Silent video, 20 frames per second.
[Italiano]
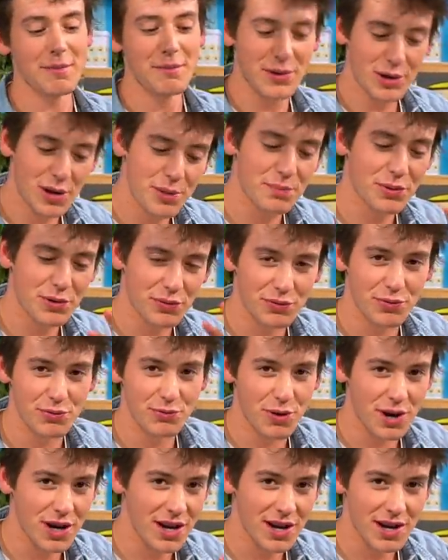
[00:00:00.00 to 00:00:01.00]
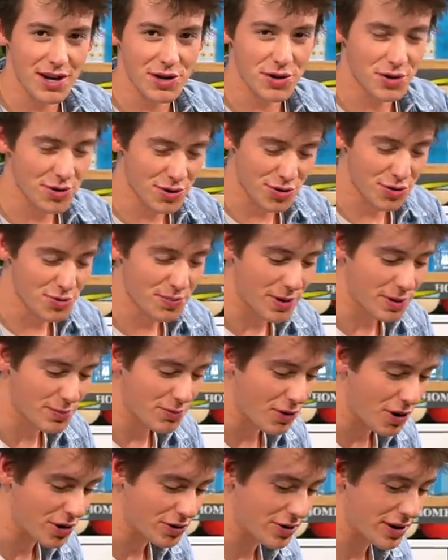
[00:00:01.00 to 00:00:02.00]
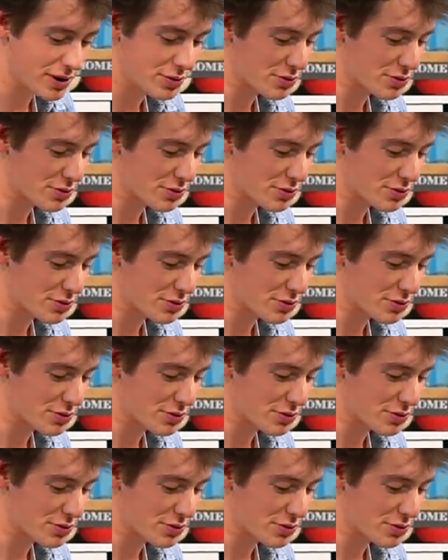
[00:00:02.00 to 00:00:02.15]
però il profumo è super buono eh,